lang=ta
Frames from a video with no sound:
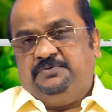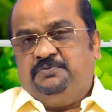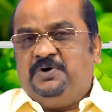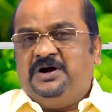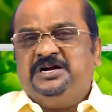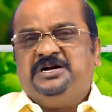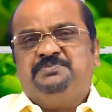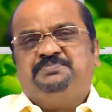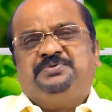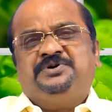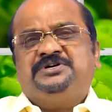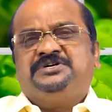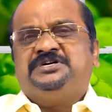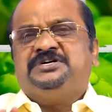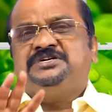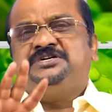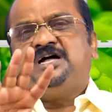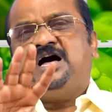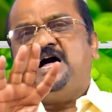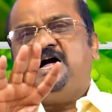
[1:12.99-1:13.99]
வகுப்புக்கு
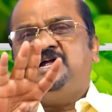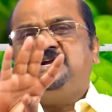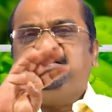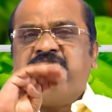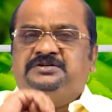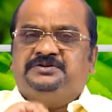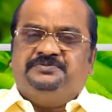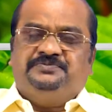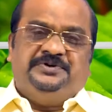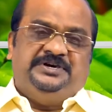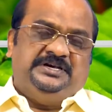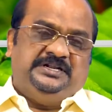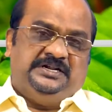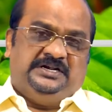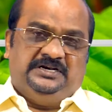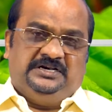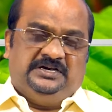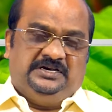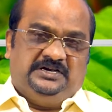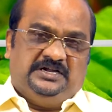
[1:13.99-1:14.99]
நாலு
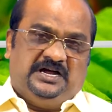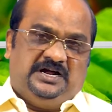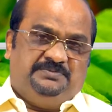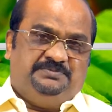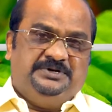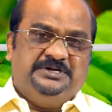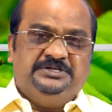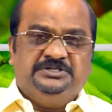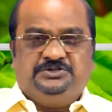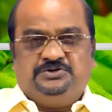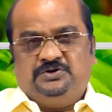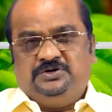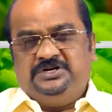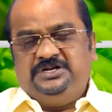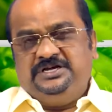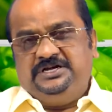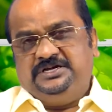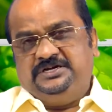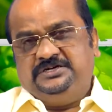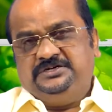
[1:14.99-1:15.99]
வீரர்கள் அப்படின்னு
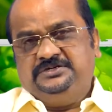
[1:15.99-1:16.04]
சொல்லி